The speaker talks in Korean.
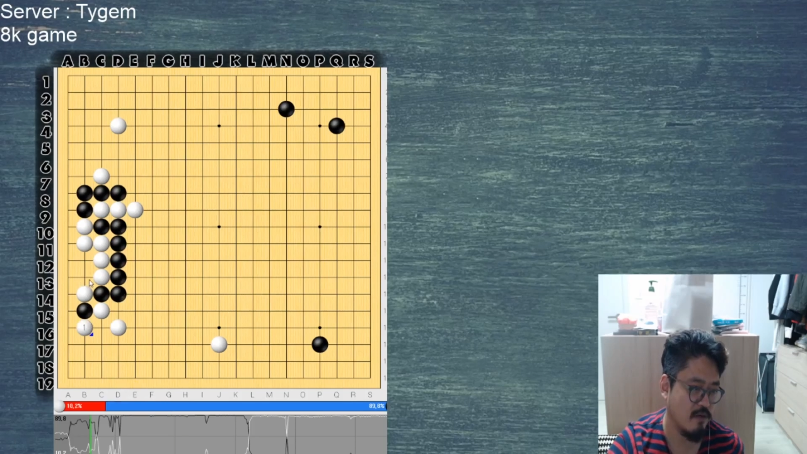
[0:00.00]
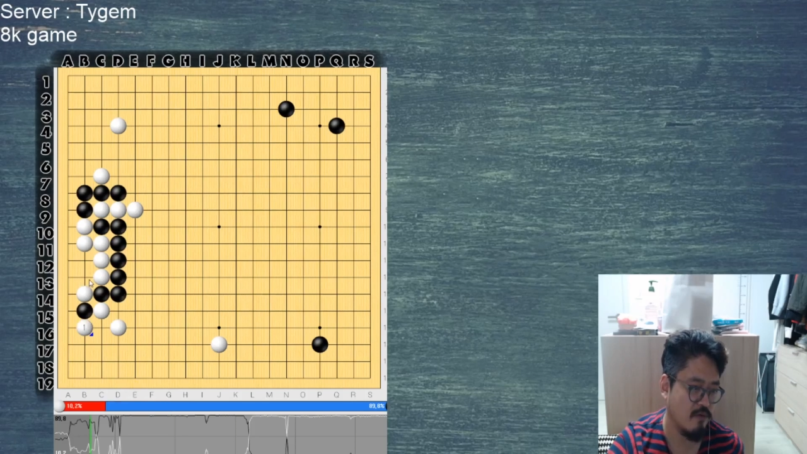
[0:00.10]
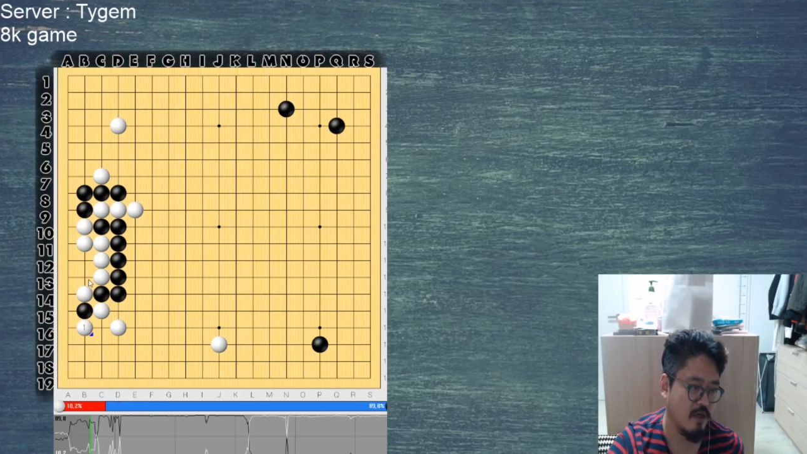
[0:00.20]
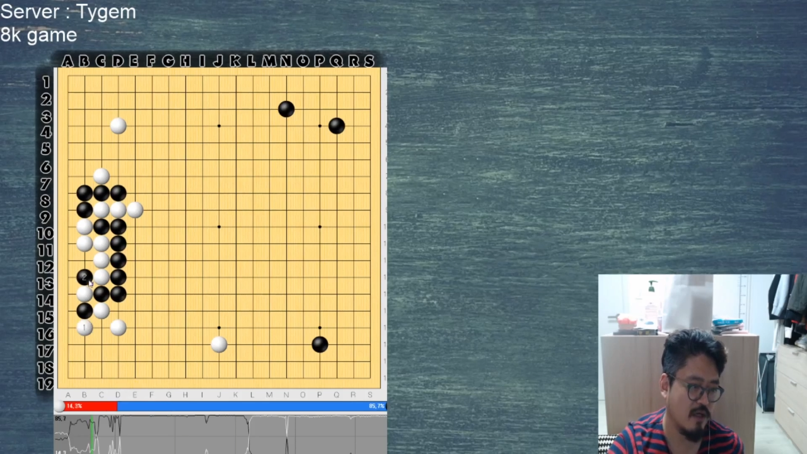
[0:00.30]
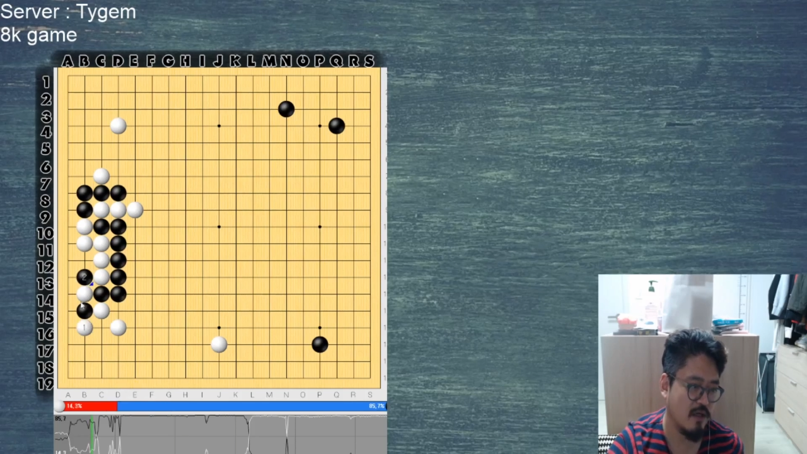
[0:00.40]

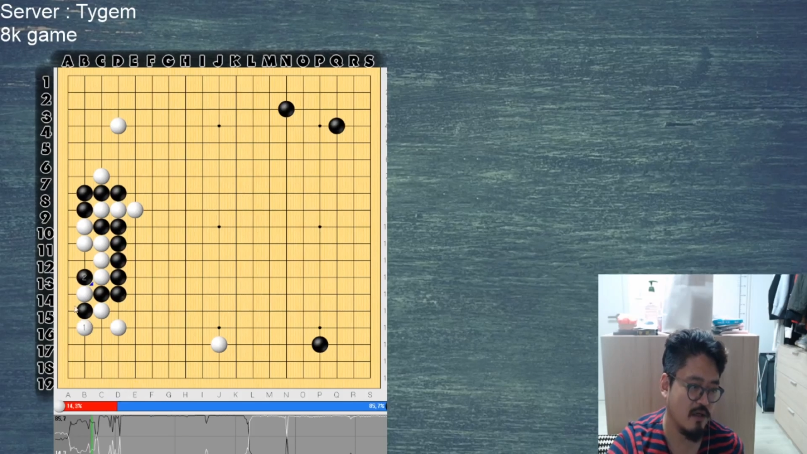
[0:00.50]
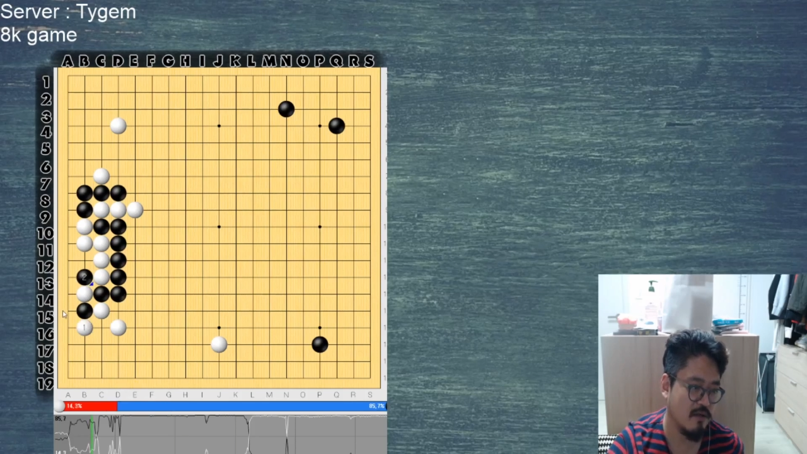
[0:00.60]
왜?